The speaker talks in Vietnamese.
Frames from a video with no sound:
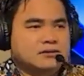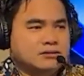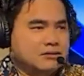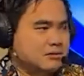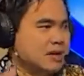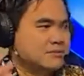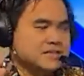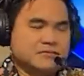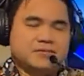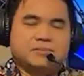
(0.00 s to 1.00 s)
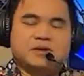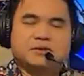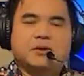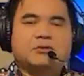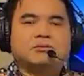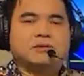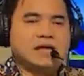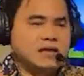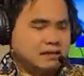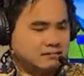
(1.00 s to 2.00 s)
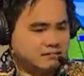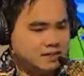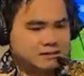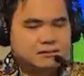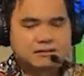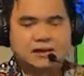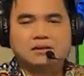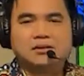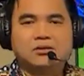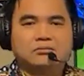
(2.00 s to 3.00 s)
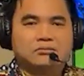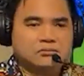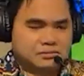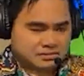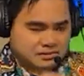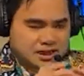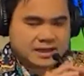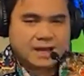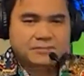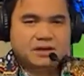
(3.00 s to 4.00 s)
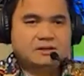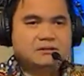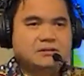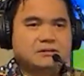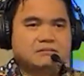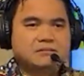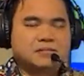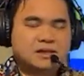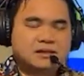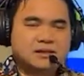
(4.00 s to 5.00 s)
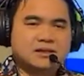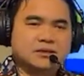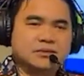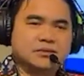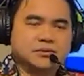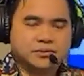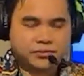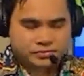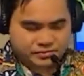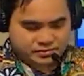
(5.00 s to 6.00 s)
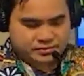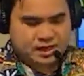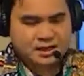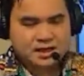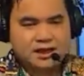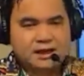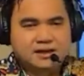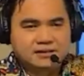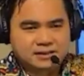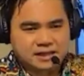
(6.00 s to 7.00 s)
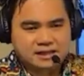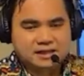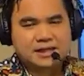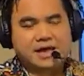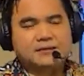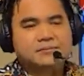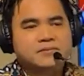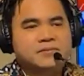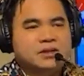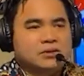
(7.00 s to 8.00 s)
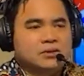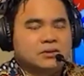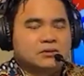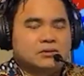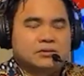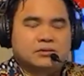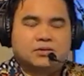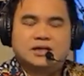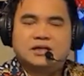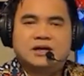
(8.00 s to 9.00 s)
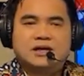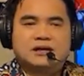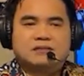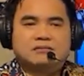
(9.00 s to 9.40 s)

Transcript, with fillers: có làm sản phẩm rất tốt giá thành rất là tốt để đáp ứng cho rất nhiều thế hệ để chơi nhạc tôi chỉ nói là